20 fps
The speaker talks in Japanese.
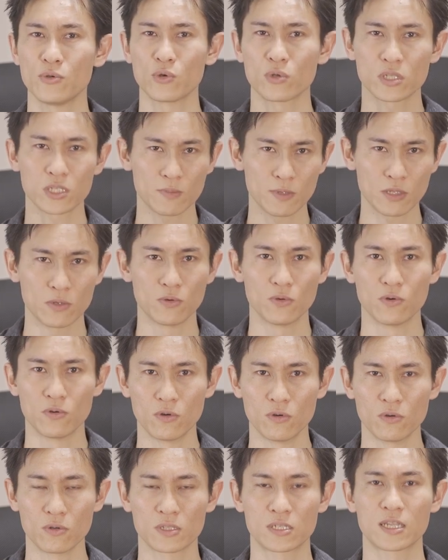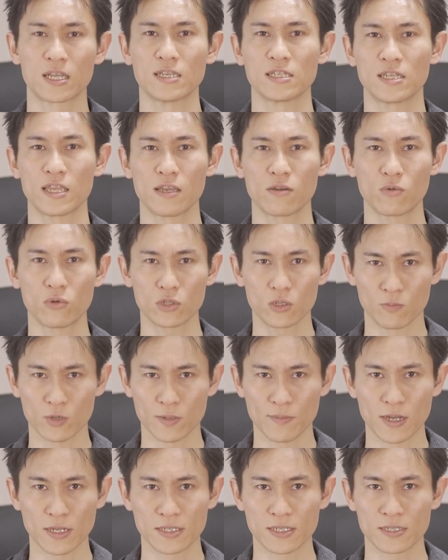4つ目の方法をお伝えしていこうと
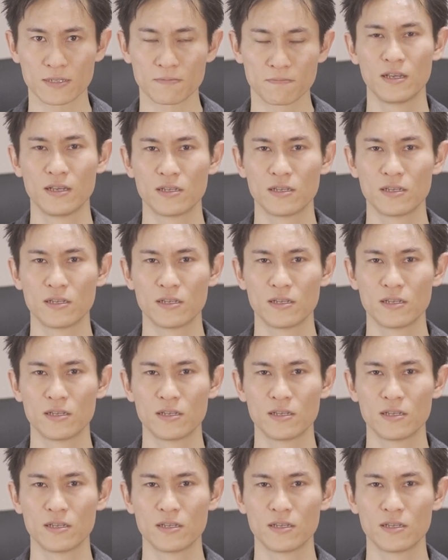思います。